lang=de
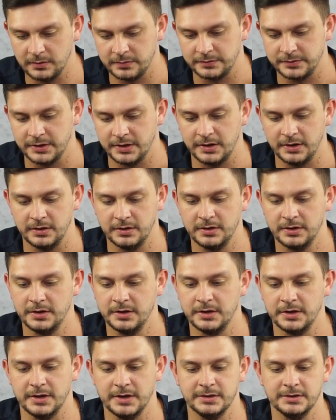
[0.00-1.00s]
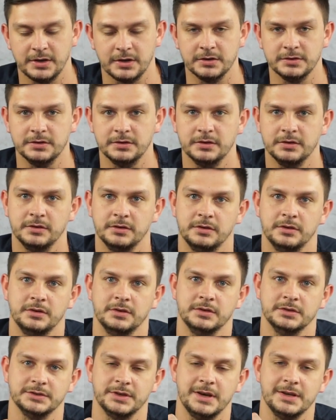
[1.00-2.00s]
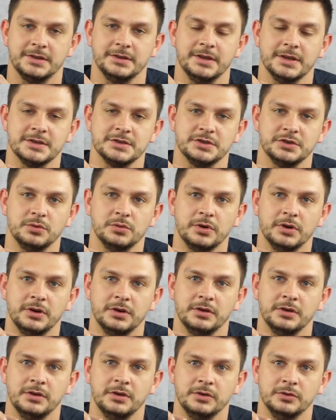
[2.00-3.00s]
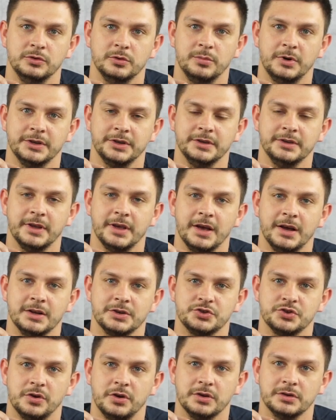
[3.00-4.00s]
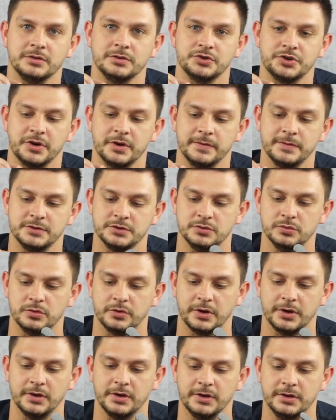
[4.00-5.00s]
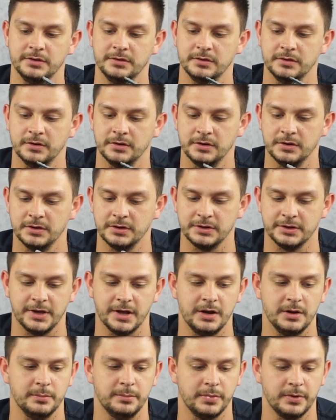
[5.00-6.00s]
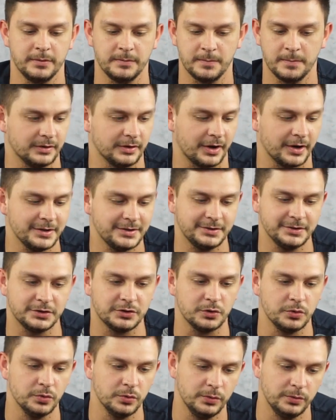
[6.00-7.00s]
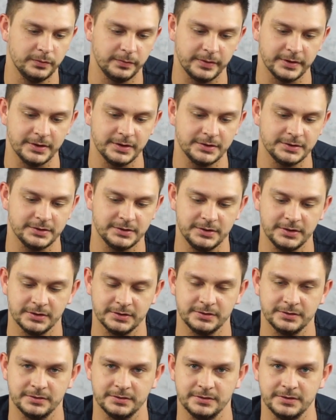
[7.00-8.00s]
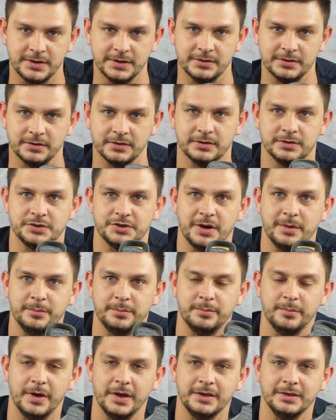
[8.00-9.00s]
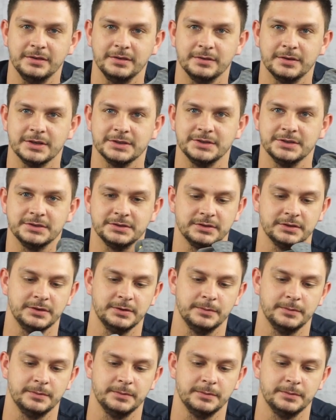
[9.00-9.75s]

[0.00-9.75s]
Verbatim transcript: auf der inneren Seite der Zunge nochmal den Air Jordan Schriftzug in Gelb. Richtig cool finde ich hier den Jumpman. Das ist